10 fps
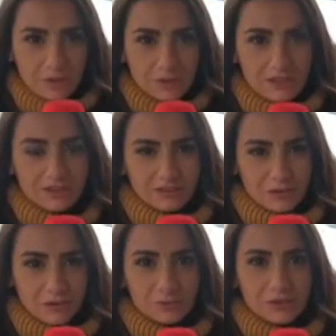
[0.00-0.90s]
qui eh,
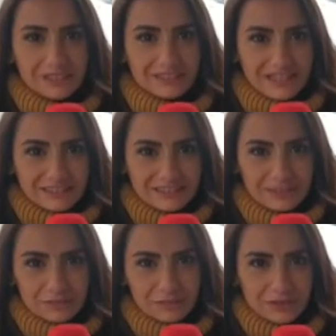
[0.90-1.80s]
con uno dei
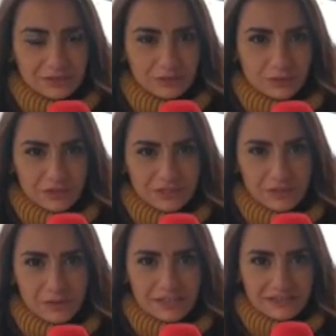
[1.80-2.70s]
tanti imprenditori
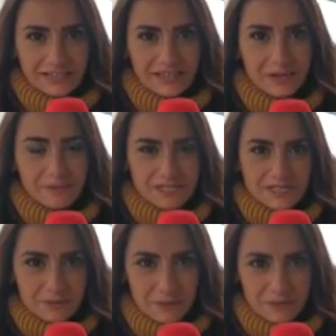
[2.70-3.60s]
del quartiere,
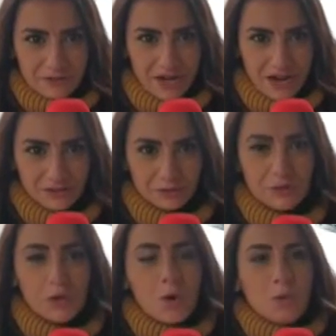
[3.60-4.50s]
Massimo Maiorano,
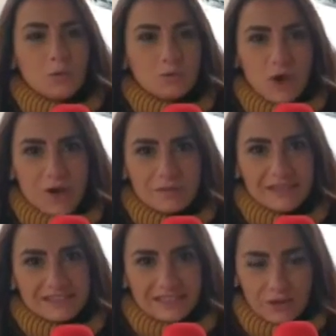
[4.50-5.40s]
un
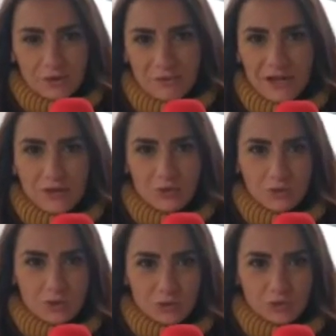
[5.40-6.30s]
nome che ormai è
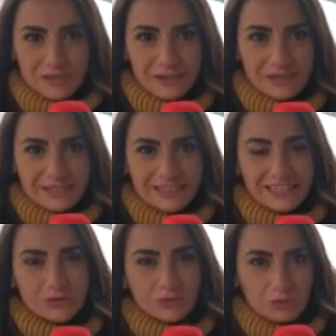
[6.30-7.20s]
conosciuto veramente
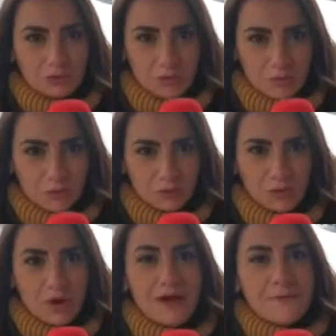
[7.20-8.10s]
in tutto il
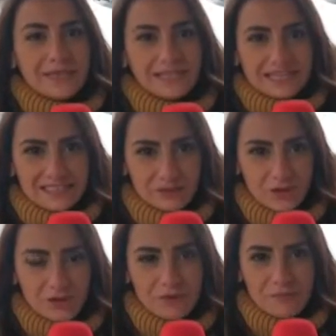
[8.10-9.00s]
mondo, medaglia
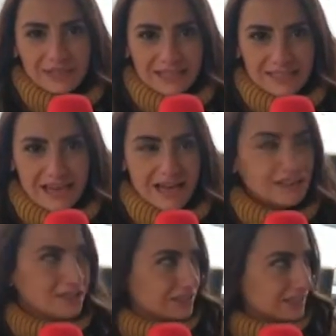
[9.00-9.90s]
d'oro e medaglia
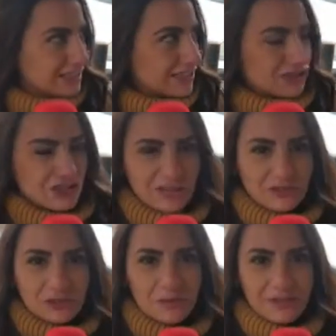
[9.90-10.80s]
eh,
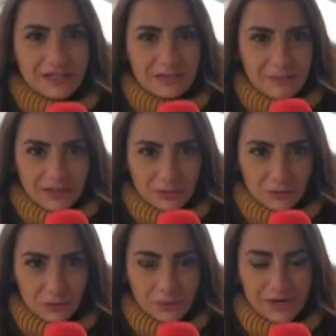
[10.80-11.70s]
d'argento per il
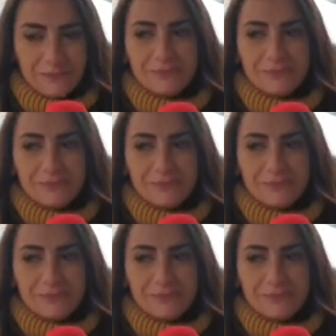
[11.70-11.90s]
panettone.